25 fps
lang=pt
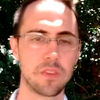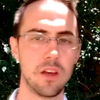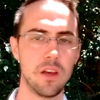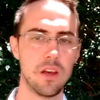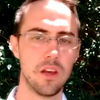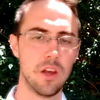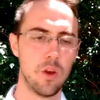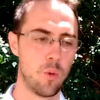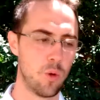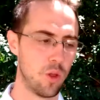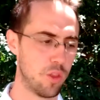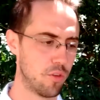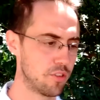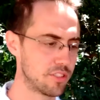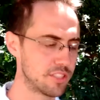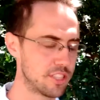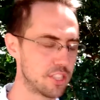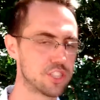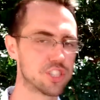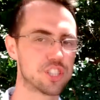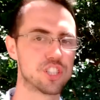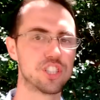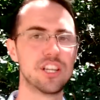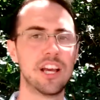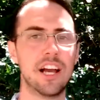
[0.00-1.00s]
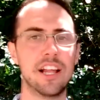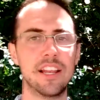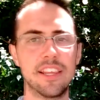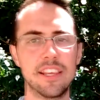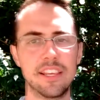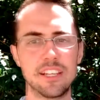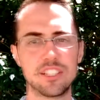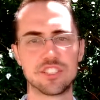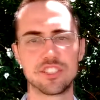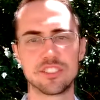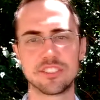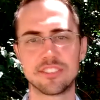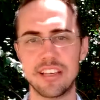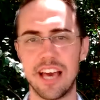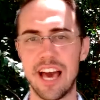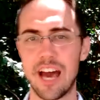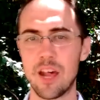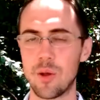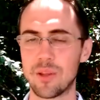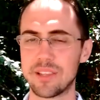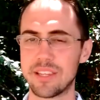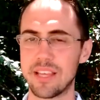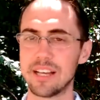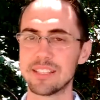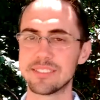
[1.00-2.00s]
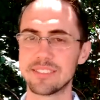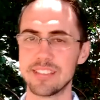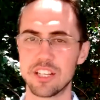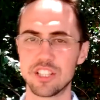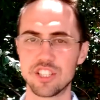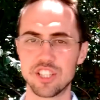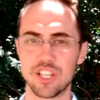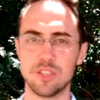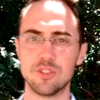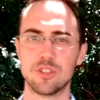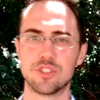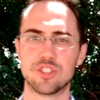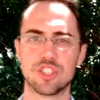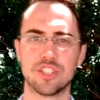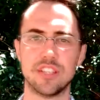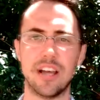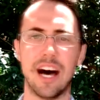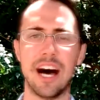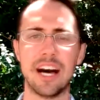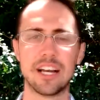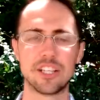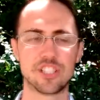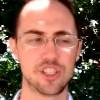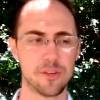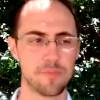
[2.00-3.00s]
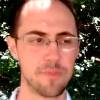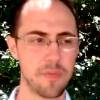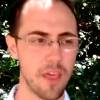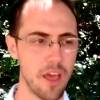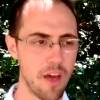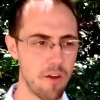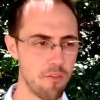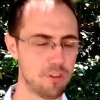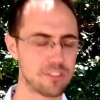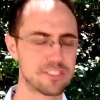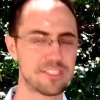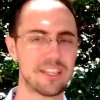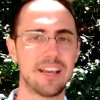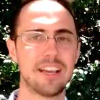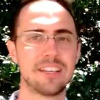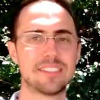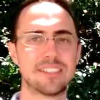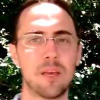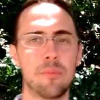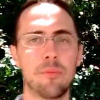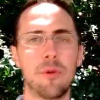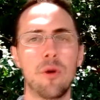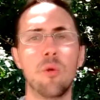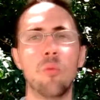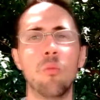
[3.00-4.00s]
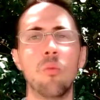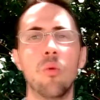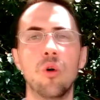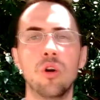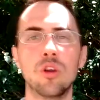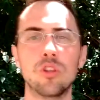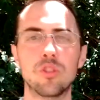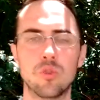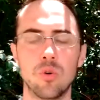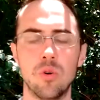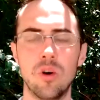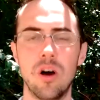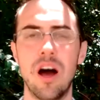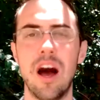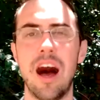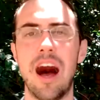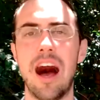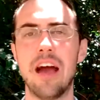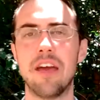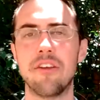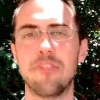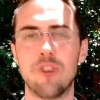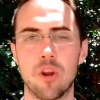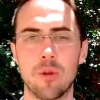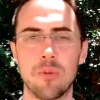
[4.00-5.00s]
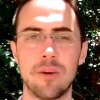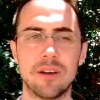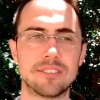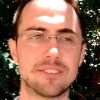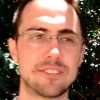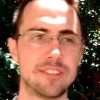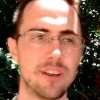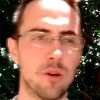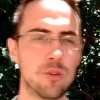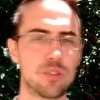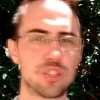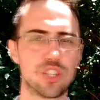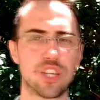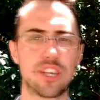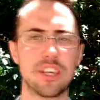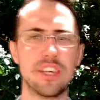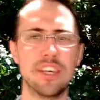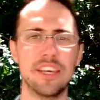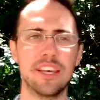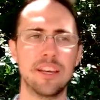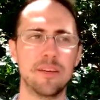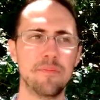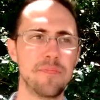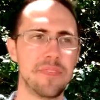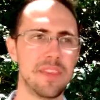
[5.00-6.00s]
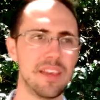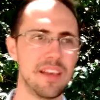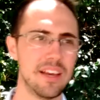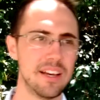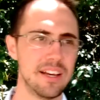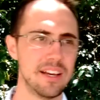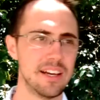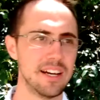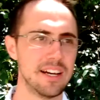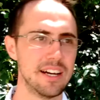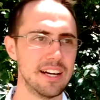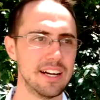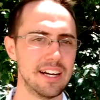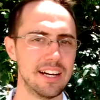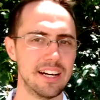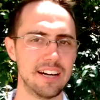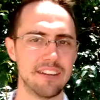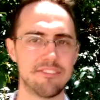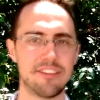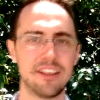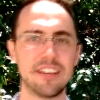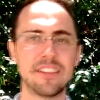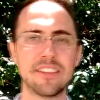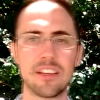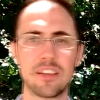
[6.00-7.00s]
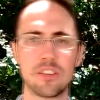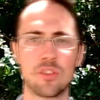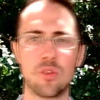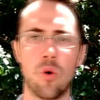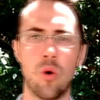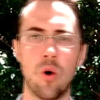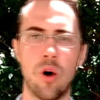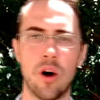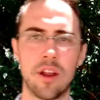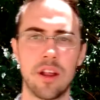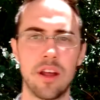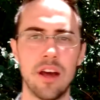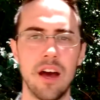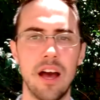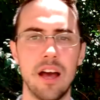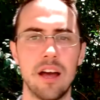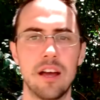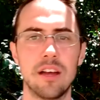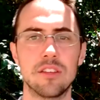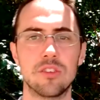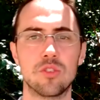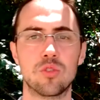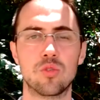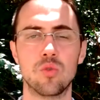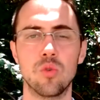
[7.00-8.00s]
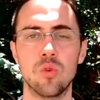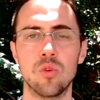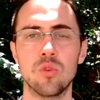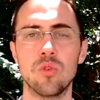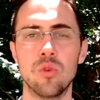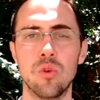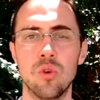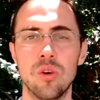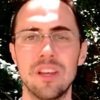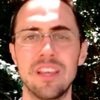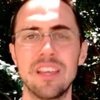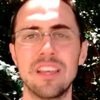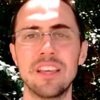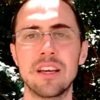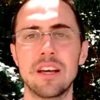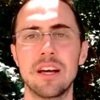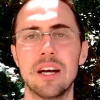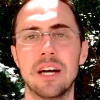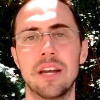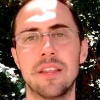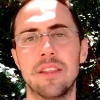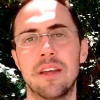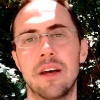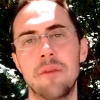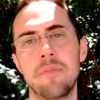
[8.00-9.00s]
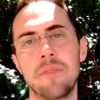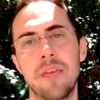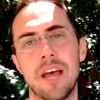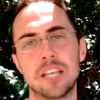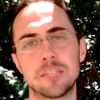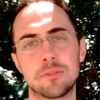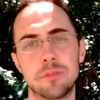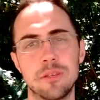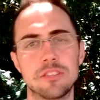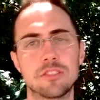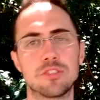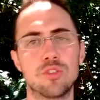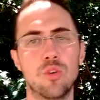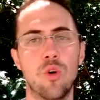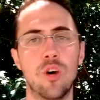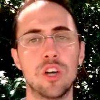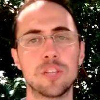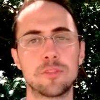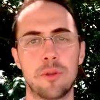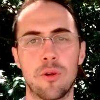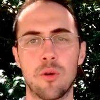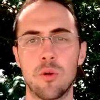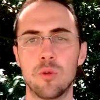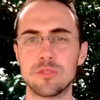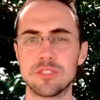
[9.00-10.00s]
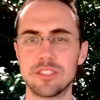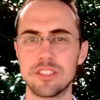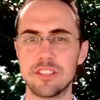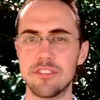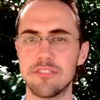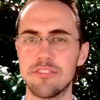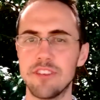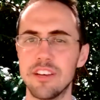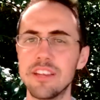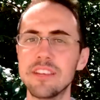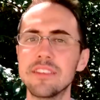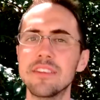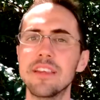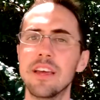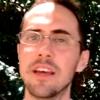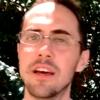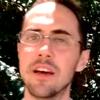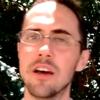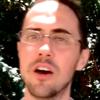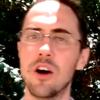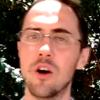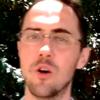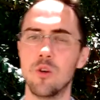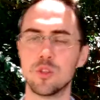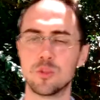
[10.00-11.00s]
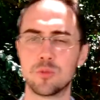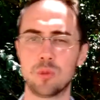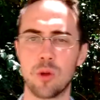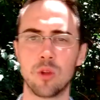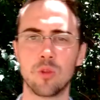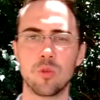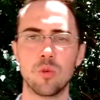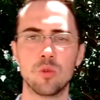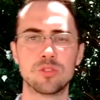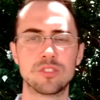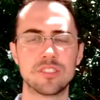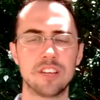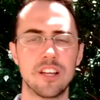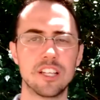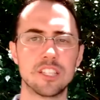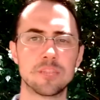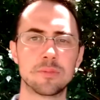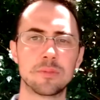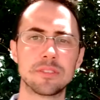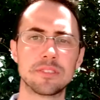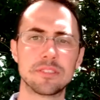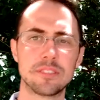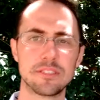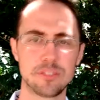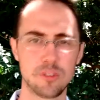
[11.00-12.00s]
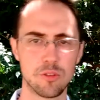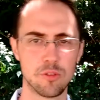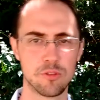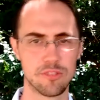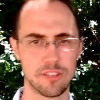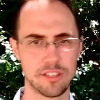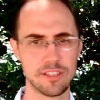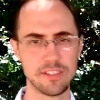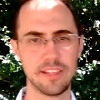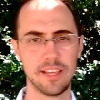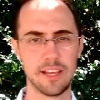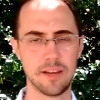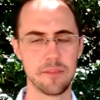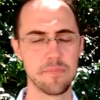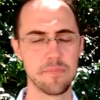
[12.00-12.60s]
Quando você tinha ali de 0 até 7 anos de idade, você recebeu muito a informação de que é, vendedor tudo engana as pessoas para conseguir vender os produtos que eles precisam vender.